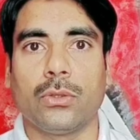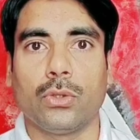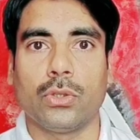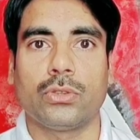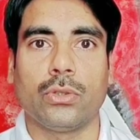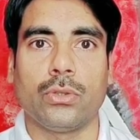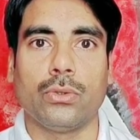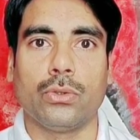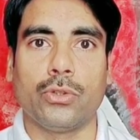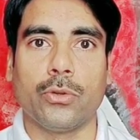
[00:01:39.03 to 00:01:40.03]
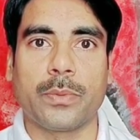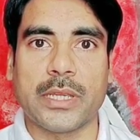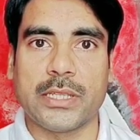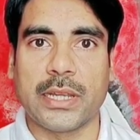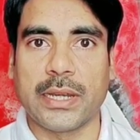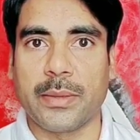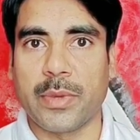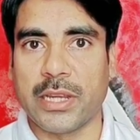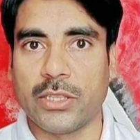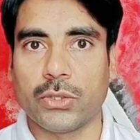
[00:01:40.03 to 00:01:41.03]
तो दोस्तों YouTube की जर्नी
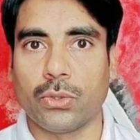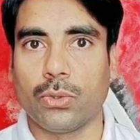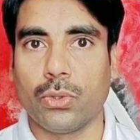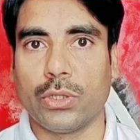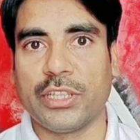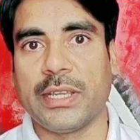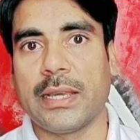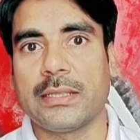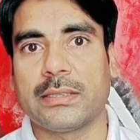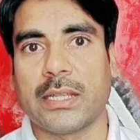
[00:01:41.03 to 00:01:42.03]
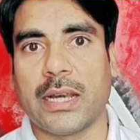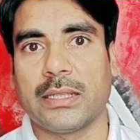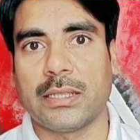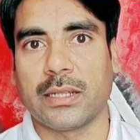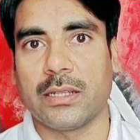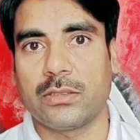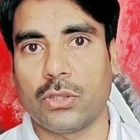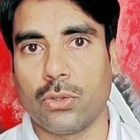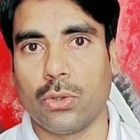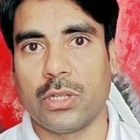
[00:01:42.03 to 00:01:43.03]
मेरी शुरू होती है 7
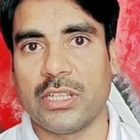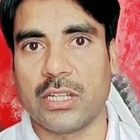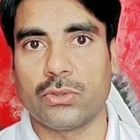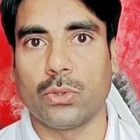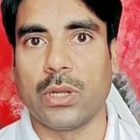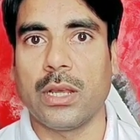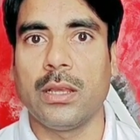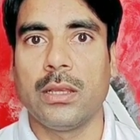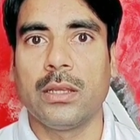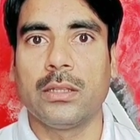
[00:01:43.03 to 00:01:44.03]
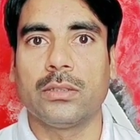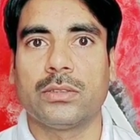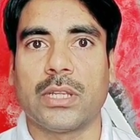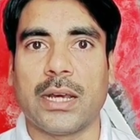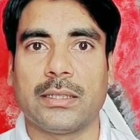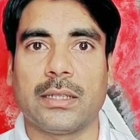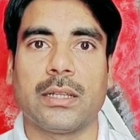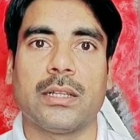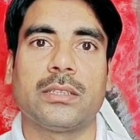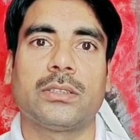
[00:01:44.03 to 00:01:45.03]
अगस्त 2016 सात
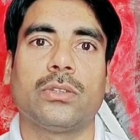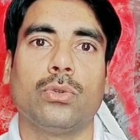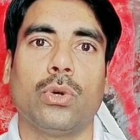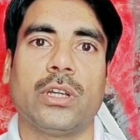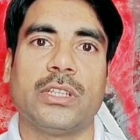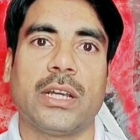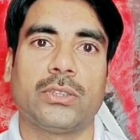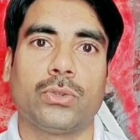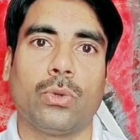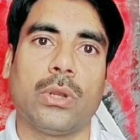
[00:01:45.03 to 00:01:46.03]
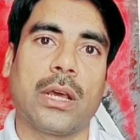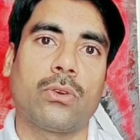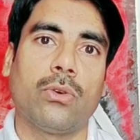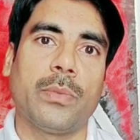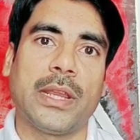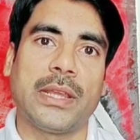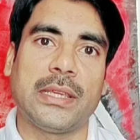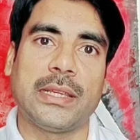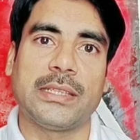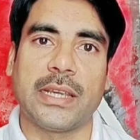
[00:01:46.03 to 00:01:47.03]
अगस्त 2016 को मैंने
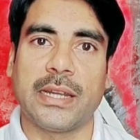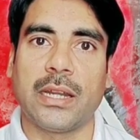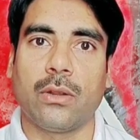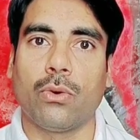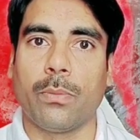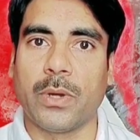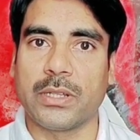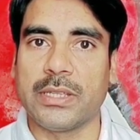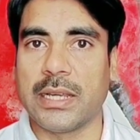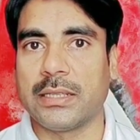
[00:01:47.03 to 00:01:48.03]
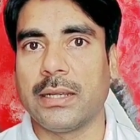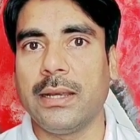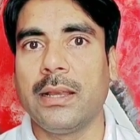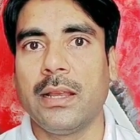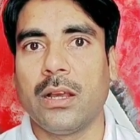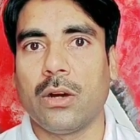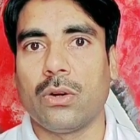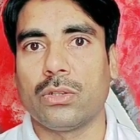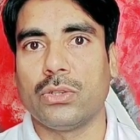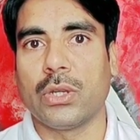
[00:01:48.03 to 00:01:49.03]
ये चैनल ओपन किया था
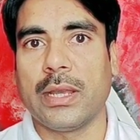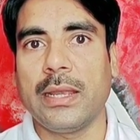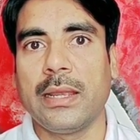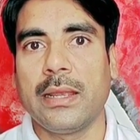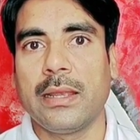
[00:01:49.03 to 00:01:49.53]
और जो है